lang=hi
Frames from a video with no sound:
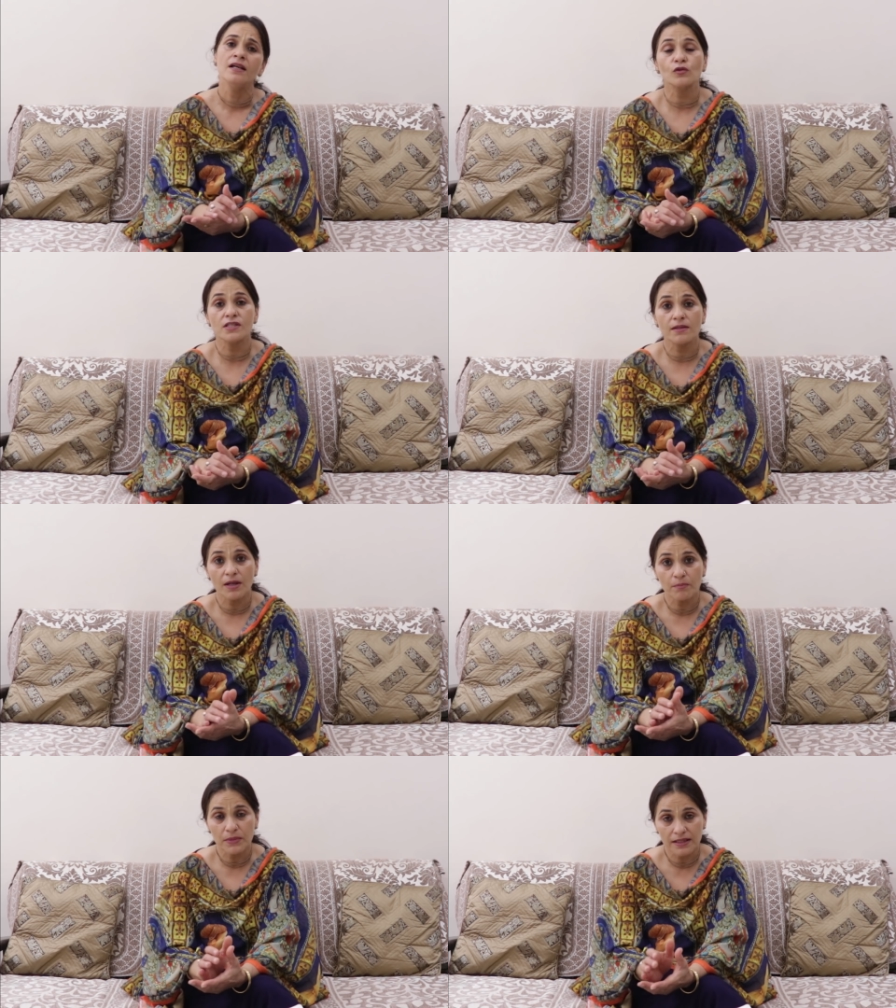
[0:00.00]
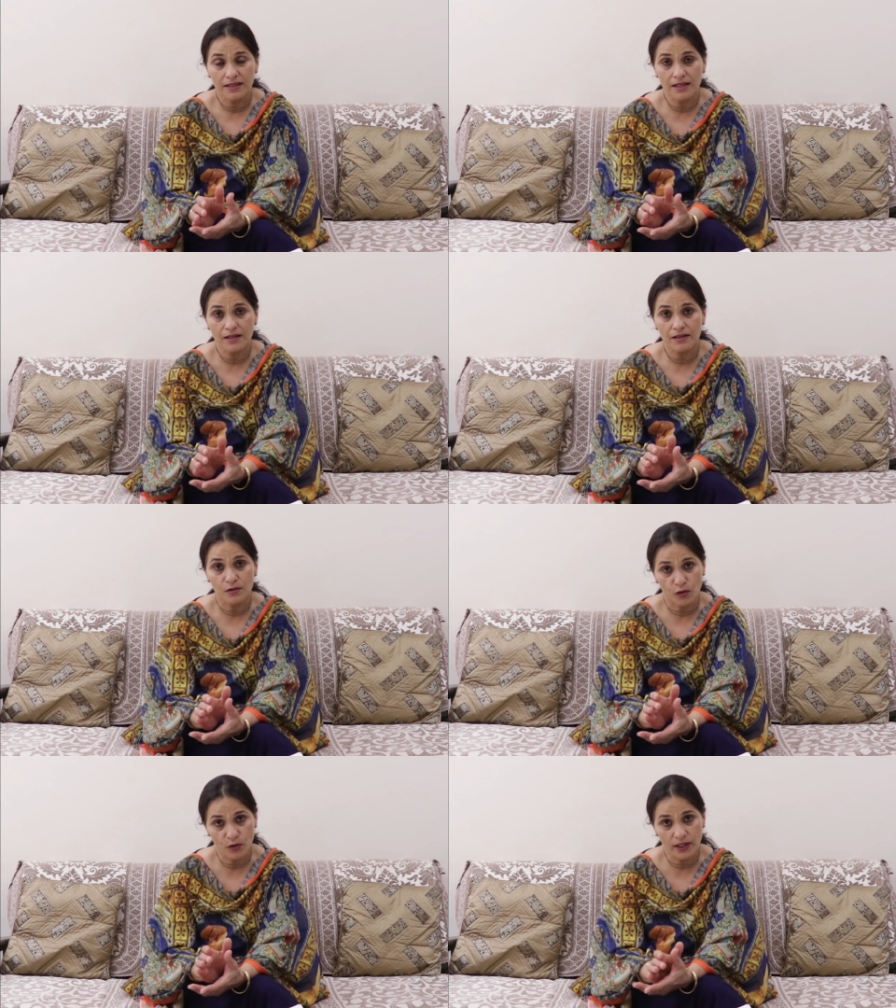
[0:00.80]
तो जब आप मंदिर
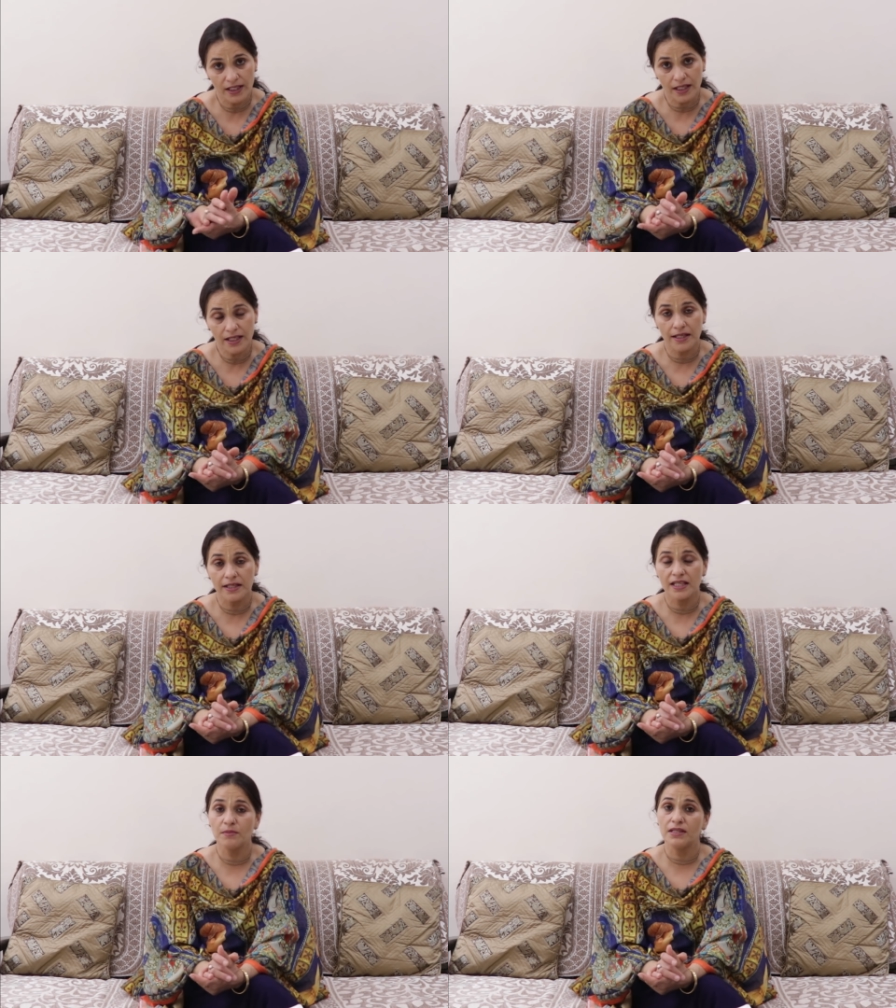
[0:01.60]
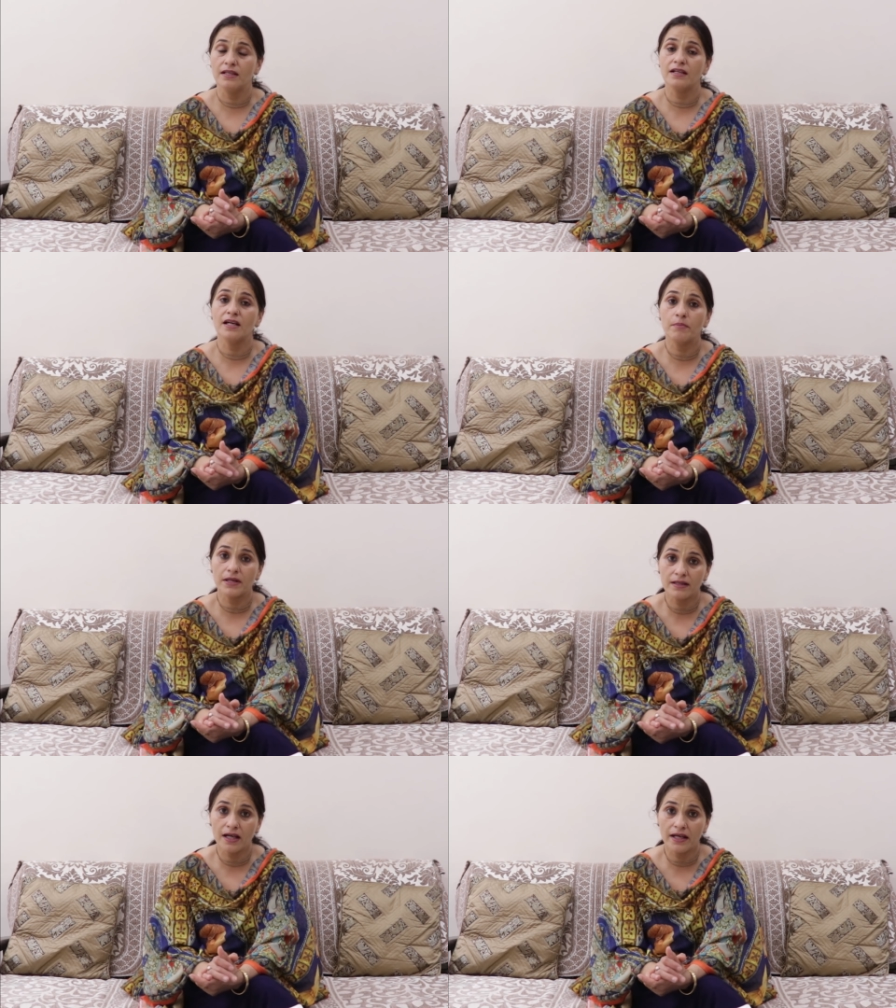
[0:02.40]
खोलेंगे यानी कि मंदिर का
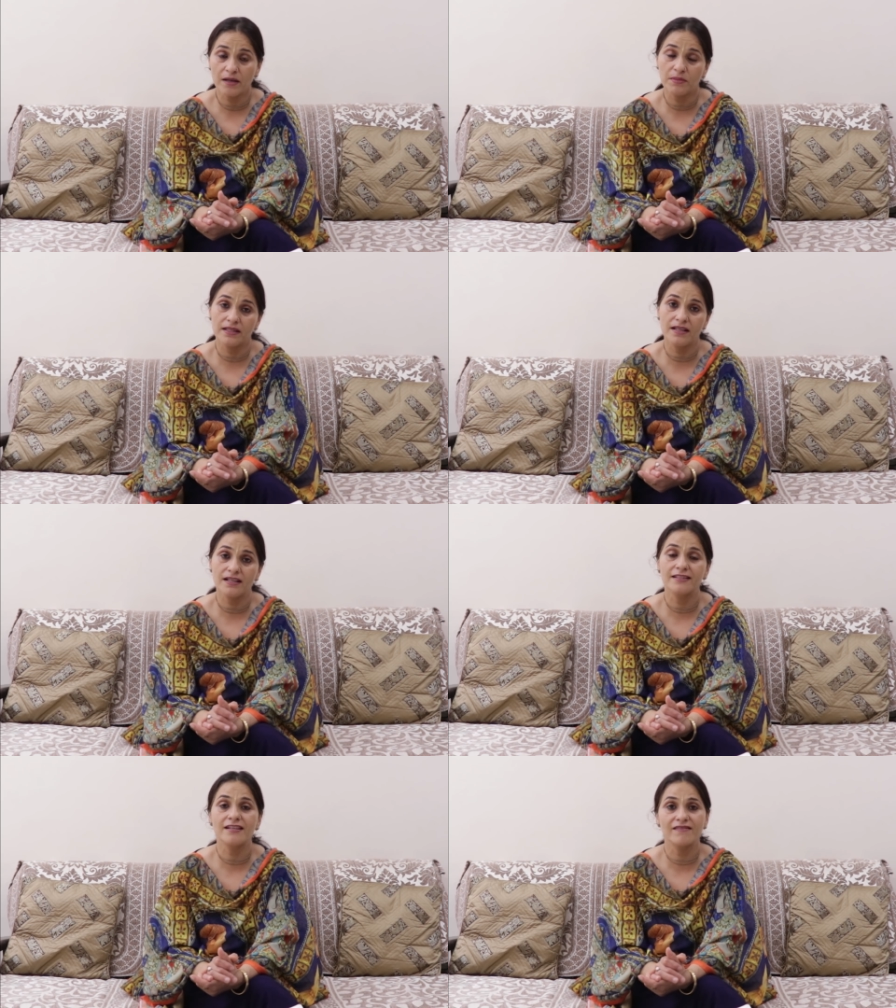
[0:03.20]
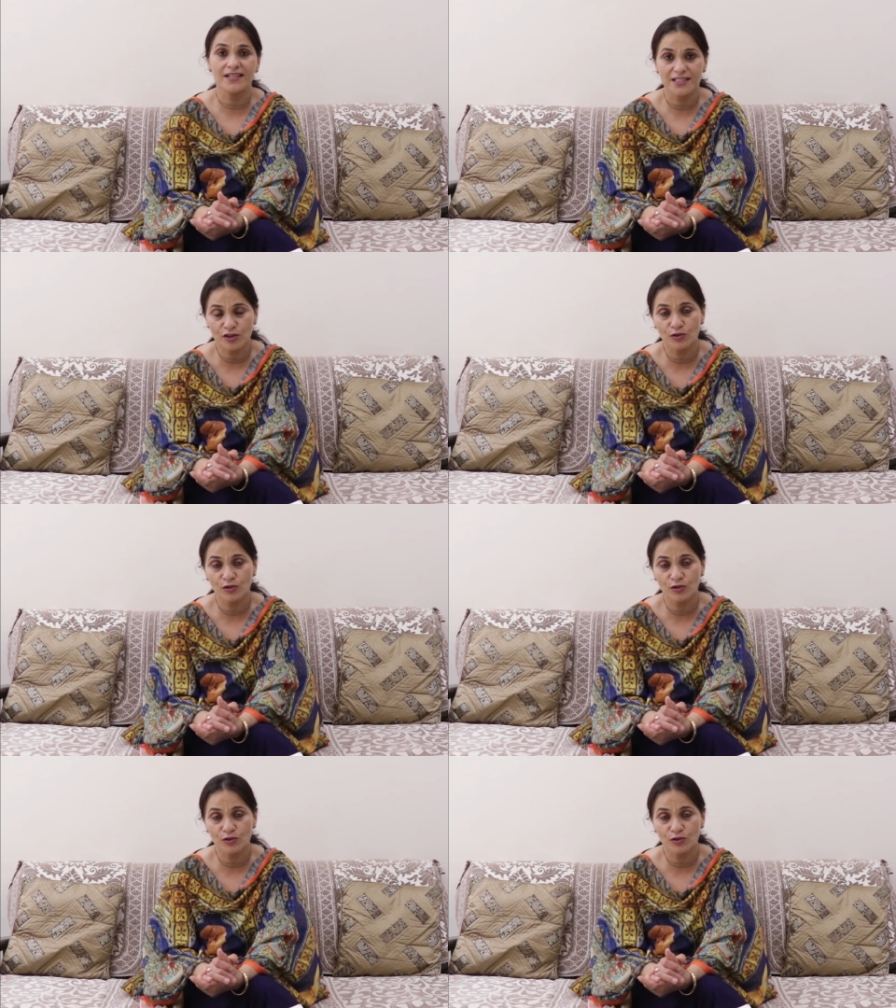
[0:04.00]
पर्दा या मंदिर का दरवाजा